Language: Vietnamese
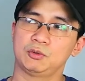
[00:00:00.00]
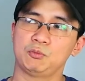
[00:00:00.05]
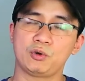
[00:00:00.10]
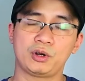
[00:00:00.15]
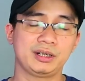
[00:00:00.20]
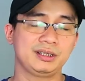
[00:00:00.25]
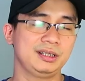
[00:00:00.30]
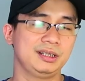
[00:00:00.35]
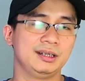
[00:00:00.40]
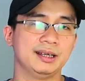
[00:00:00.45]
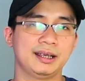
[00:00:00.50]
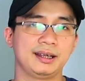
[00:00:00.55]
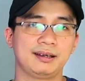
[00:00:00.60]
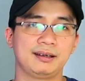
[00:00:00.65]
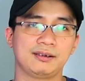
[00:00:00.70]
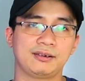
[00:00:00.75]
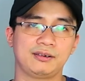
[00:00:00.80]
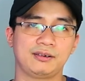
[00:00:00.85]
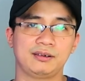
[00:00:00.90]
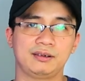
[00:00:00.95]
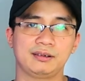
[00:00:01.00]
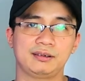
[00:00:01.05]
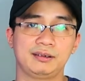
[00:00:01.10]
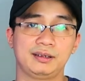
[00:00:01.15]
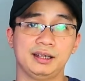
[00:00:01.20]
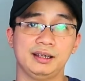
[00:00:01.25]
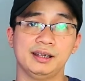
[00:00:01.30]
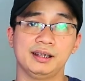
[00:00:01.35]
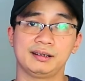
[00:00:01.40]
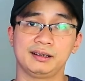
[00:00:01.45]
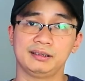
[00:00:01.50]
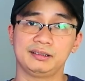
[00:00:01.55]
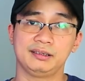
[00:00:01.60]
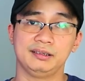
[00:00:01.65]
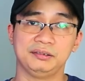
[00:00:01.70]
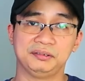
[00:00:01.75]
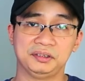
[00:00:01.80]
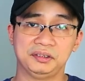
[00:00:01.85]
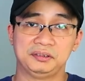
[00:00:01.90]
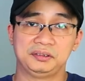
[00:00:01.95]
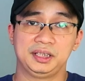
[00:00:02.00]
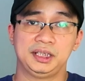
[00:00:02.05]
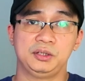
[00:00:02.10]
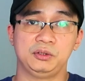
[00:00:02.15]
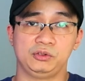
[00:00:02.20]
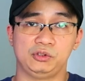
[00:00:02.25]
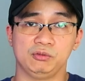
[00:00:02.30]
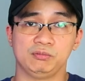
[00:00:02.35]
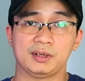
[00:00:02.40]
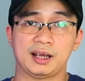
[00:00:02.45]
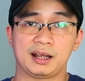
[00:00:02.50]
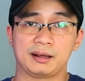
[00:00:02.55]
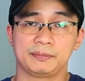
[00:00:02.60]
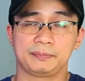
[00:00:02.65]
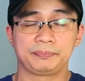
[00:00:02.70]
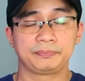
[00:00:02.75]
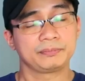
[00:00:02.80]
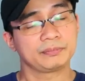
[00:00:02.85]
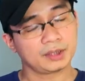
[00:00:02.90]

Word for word: có một cái gì đấy nó thể hiện cái sự tự tin của chúng ta